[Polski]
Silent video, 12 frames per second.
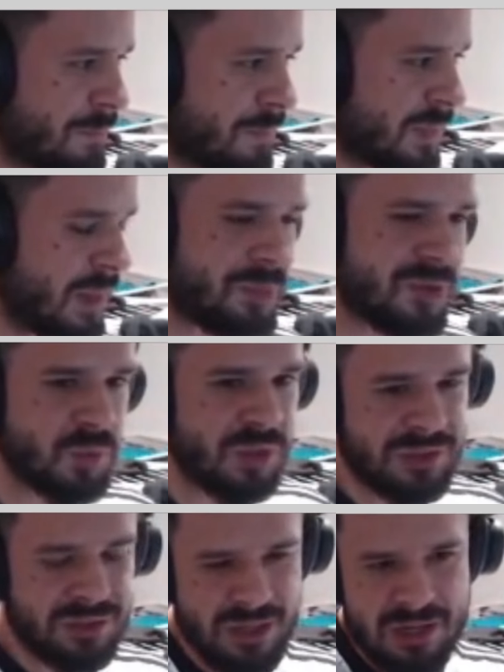Na
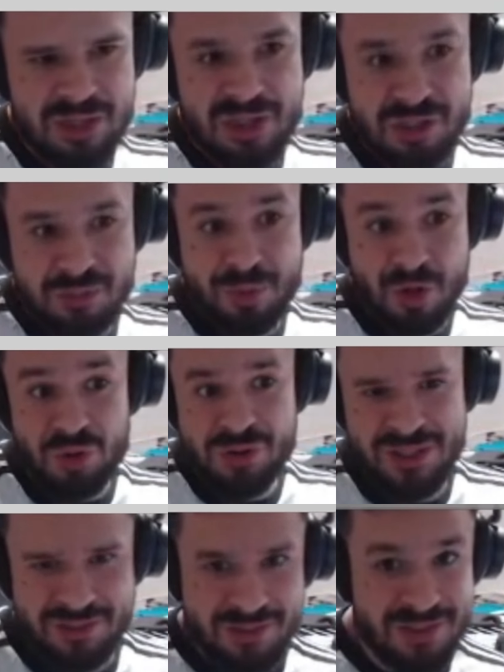przykład jakiś
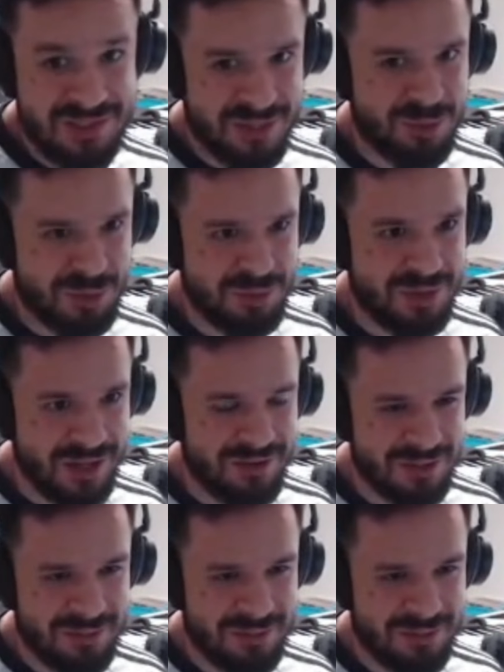procent, załóżmy, nie?